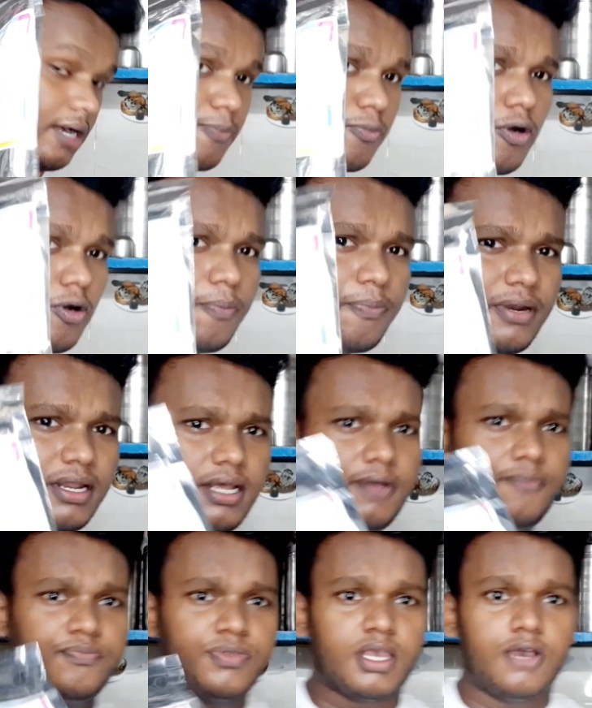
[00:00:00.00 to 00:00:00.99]
आपको अपने
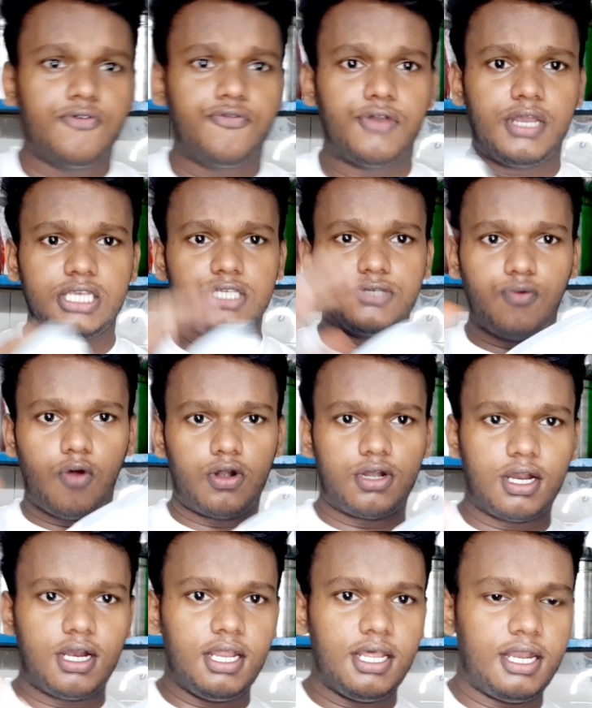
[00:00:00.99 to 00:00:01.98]
फ्रेश
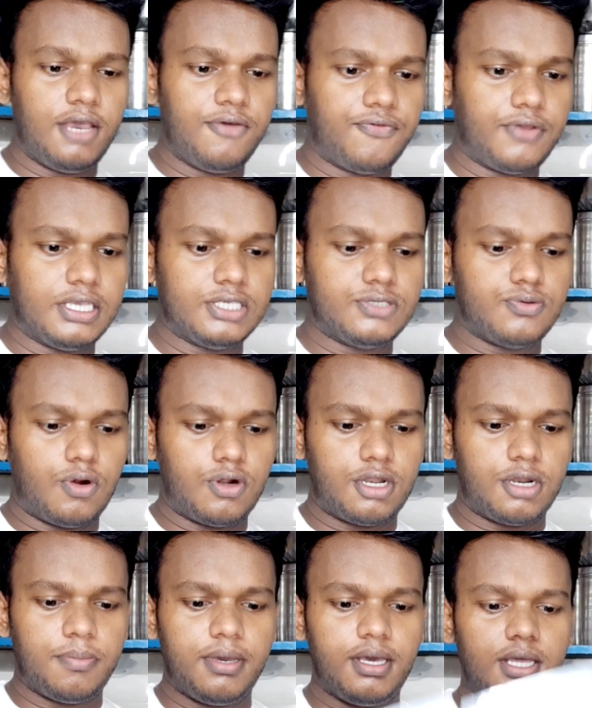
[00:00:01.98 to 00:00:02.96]
वाटर लेना है फ्रेश
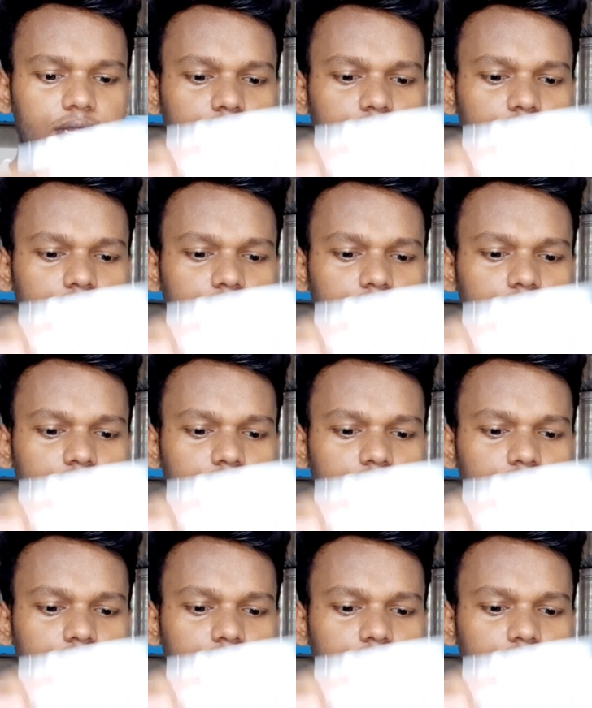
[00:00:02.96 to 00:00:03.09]
वाटर में